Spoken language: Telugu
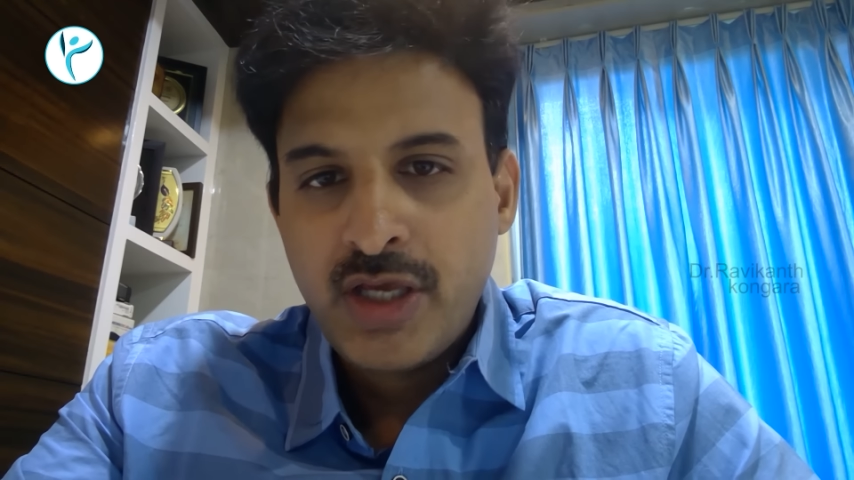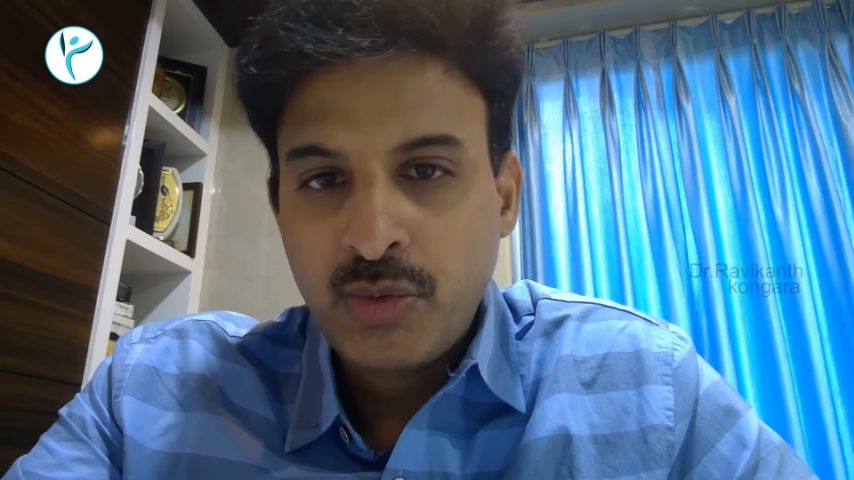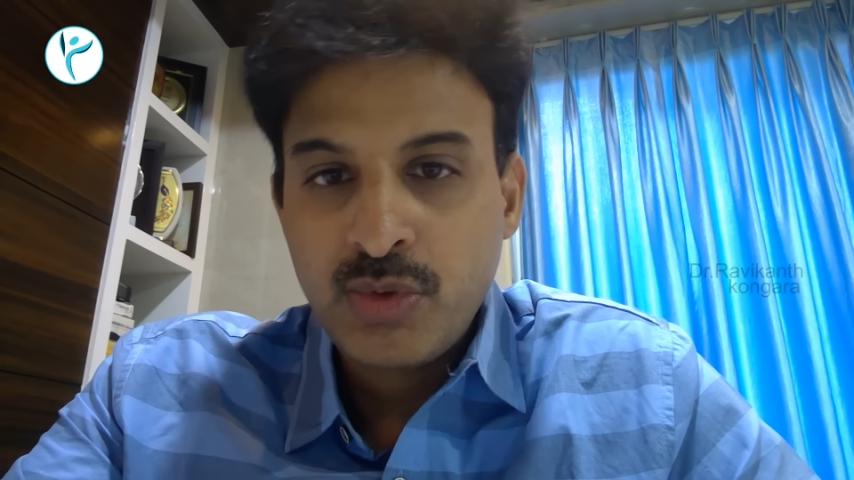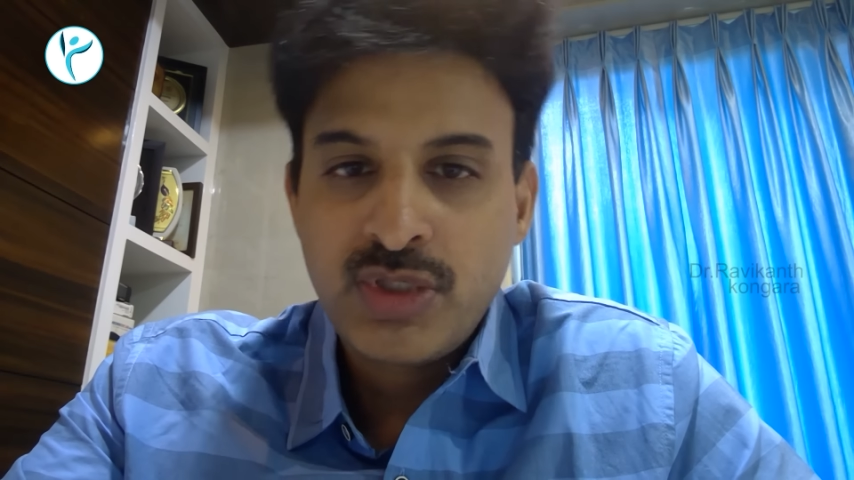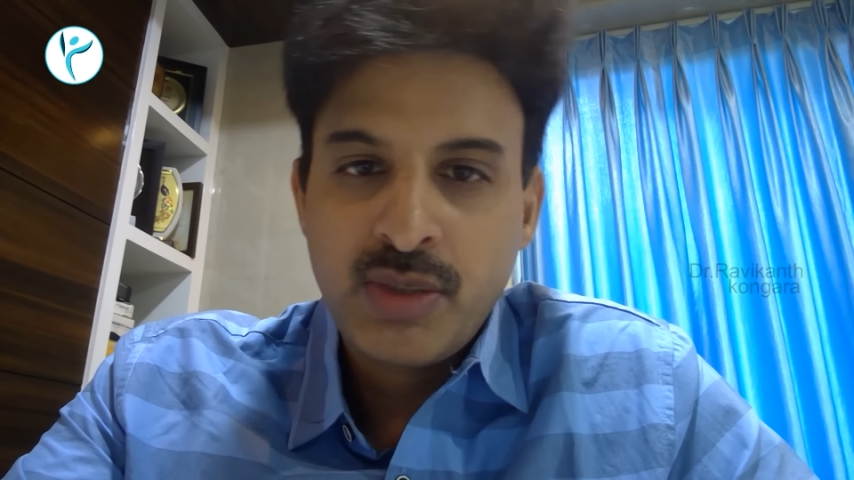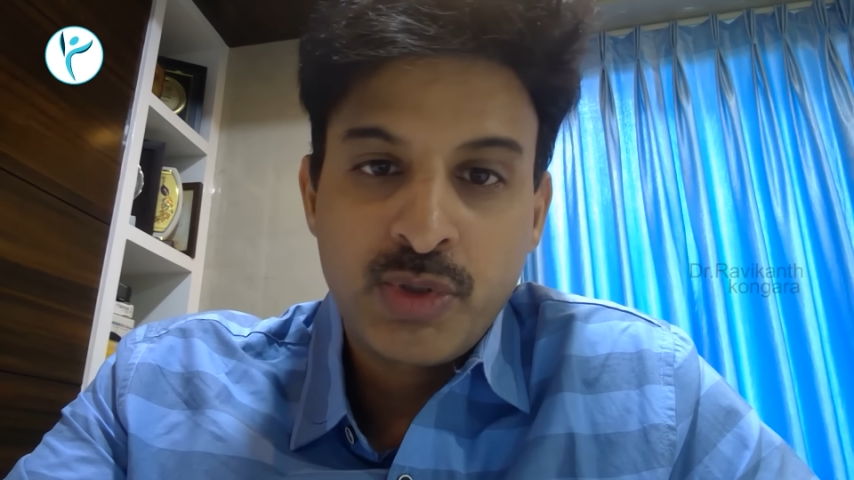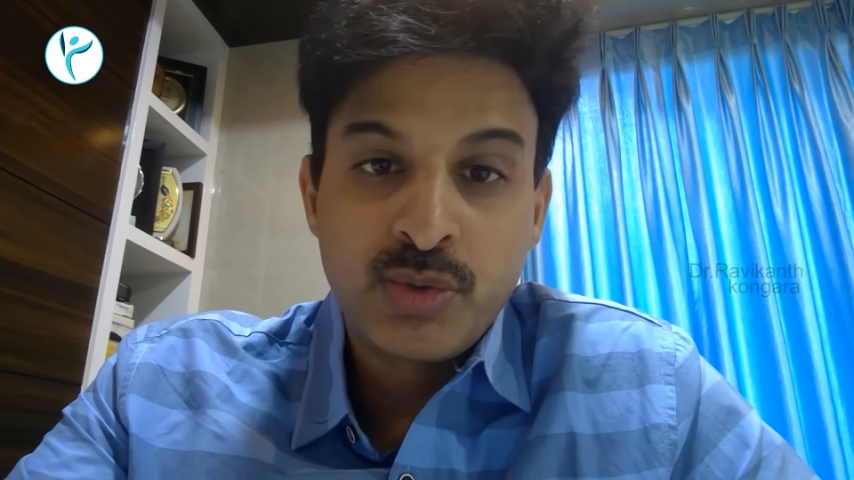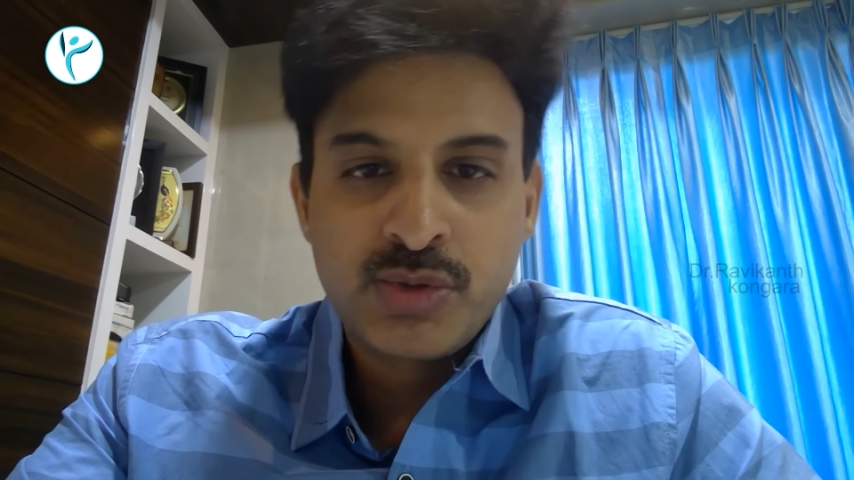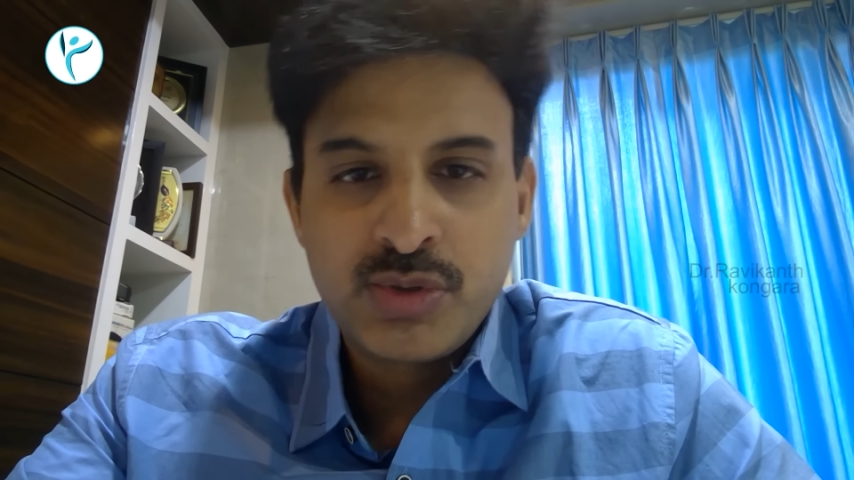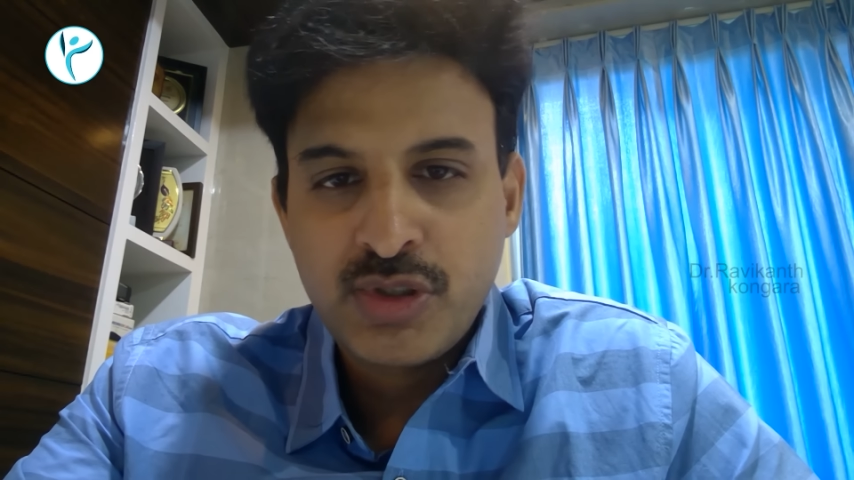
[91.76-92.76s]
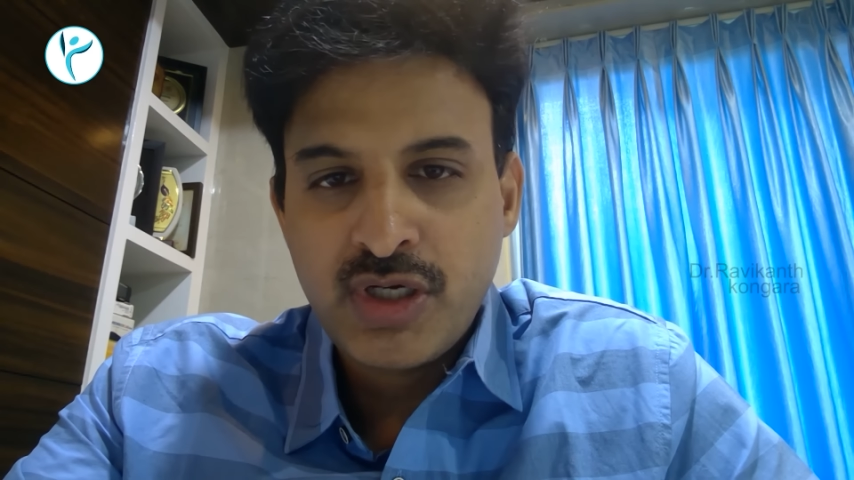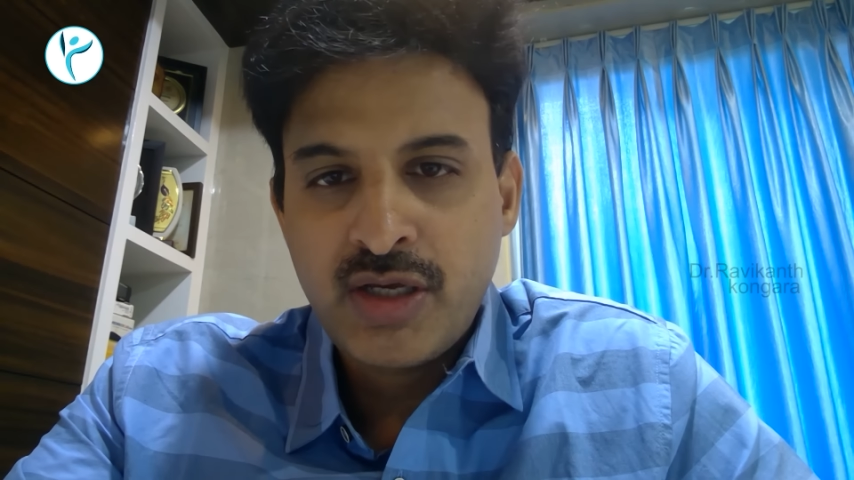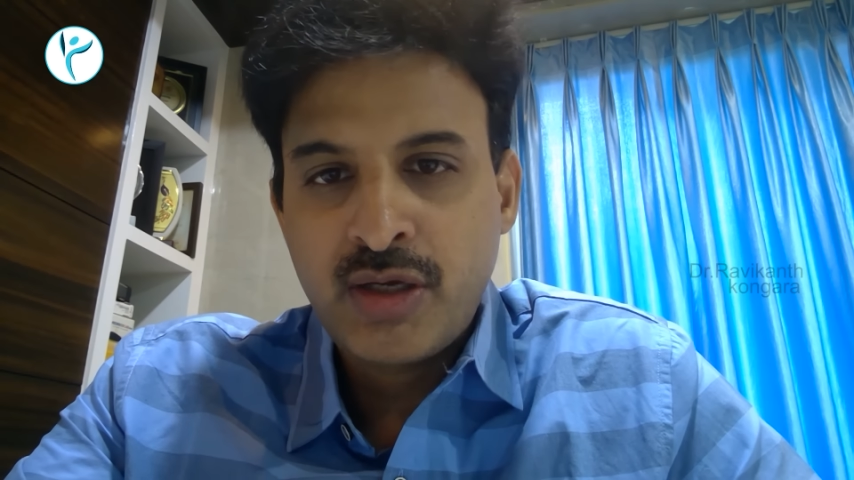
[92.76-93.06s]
ఎక్కువసేపు కూర్చుని ఉన్నా